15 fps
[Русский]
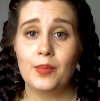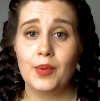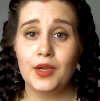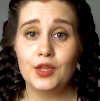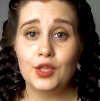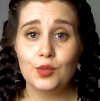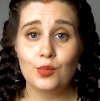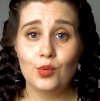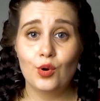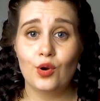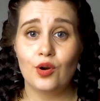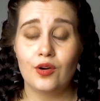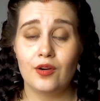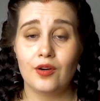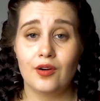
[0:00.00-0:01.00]

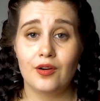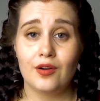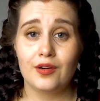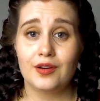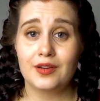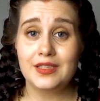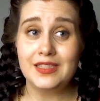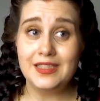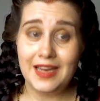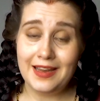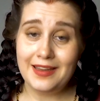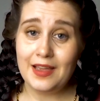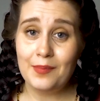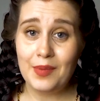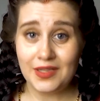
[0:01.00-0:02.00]
Поэтому э,
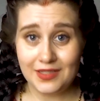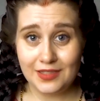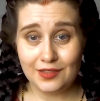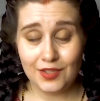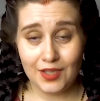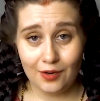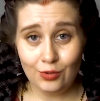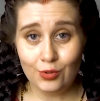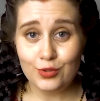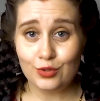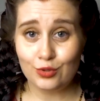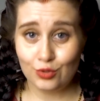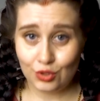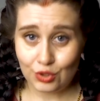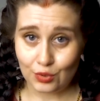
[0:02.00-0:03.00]
разделение обязанностей все равно не
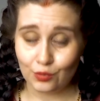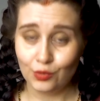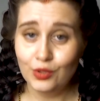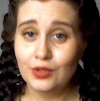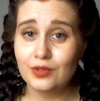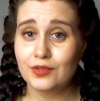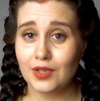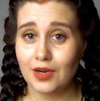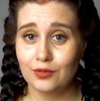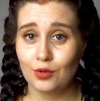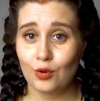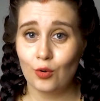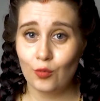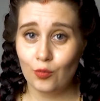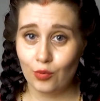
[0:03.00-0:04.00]
существует, все
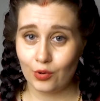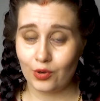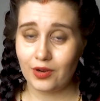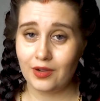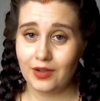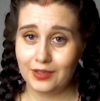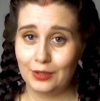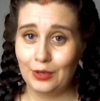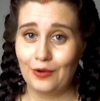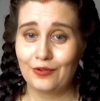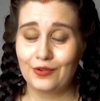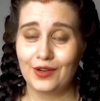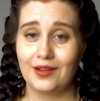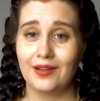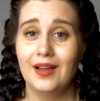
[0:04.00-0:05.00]
равно уборка,
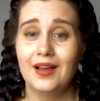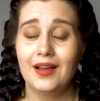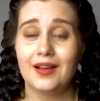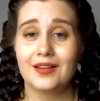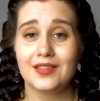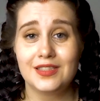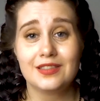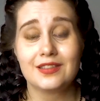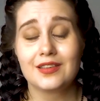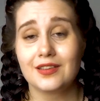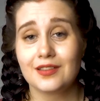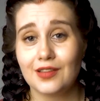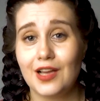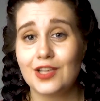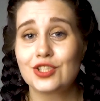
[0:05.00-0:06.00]
готовка, э, стирка,
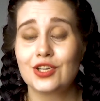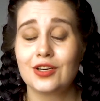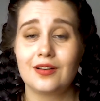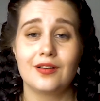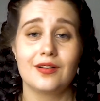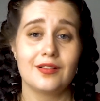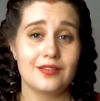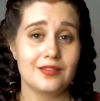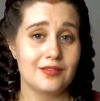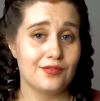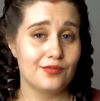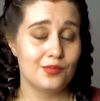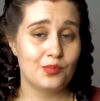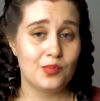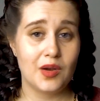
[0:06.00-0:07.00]
глажка,
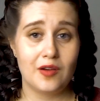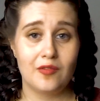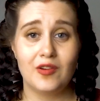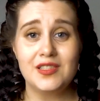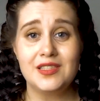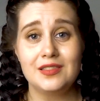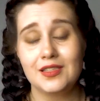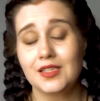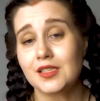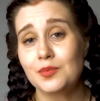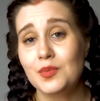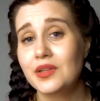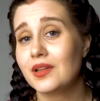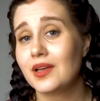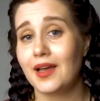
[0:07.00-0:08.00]
возиться с
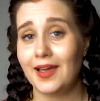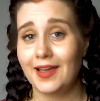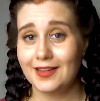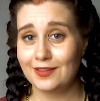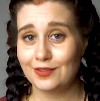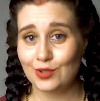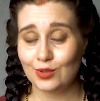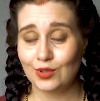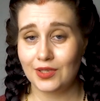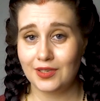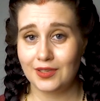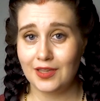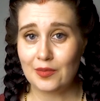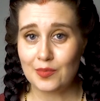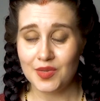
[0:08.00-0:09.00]
Милкой, это все-таки
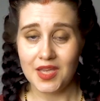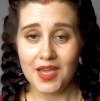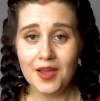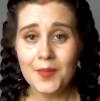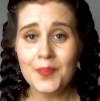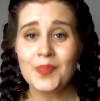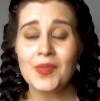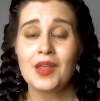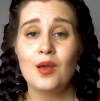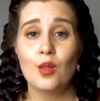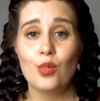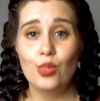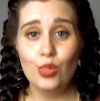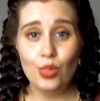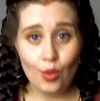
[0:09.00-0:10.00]
на мне.
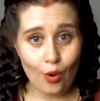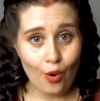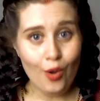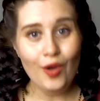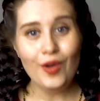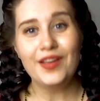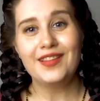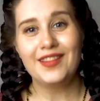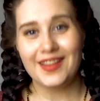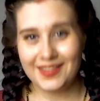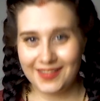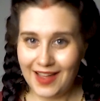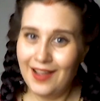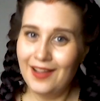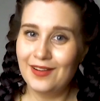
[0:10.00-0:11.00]
Но
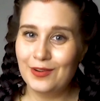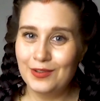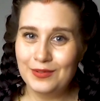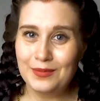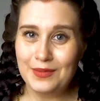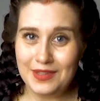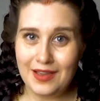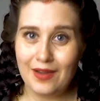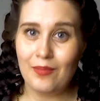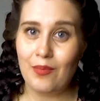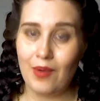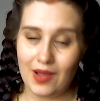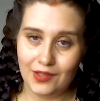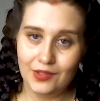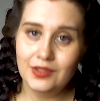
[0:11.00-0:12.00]
иногда он меня
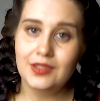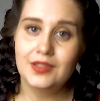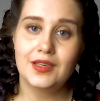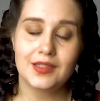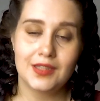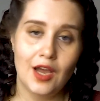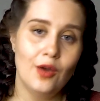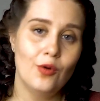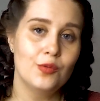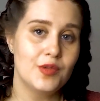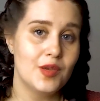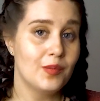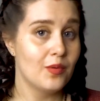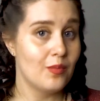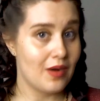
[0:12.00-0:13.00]
балует, иногда он
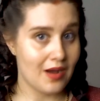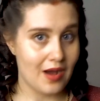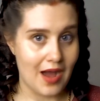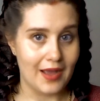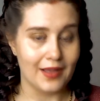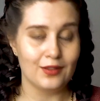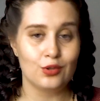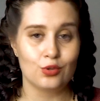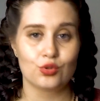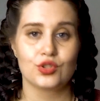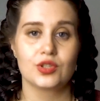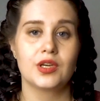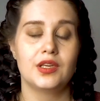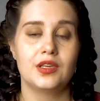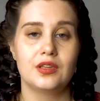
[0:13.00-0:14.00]
мне помогает тоже
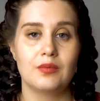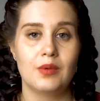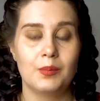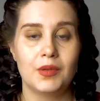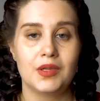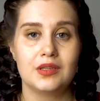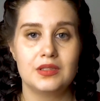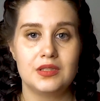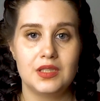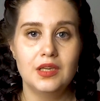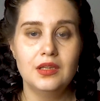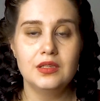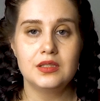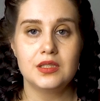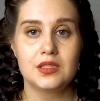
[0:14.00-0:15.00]
какие-то моменты
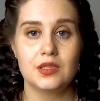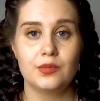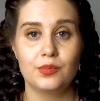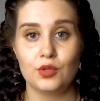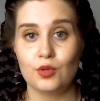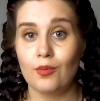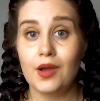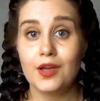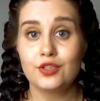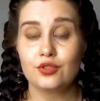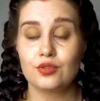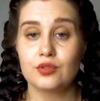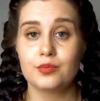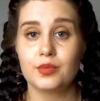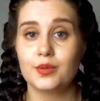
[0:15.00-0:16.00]
делать, если понимает,
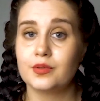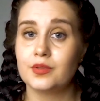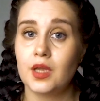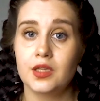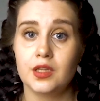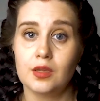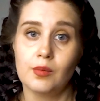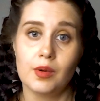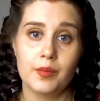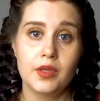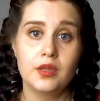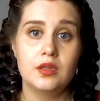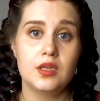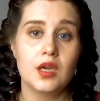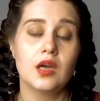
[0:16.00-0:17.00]
что, например, в данный
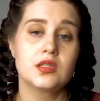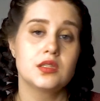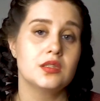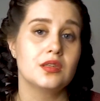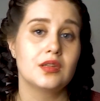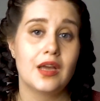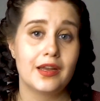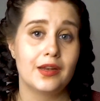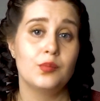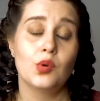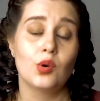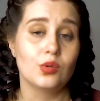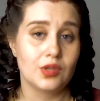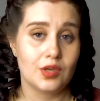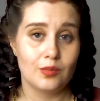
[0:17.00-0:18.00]
момент я занята
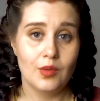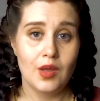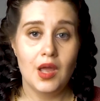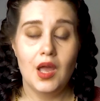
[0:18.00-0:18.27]
ребенком.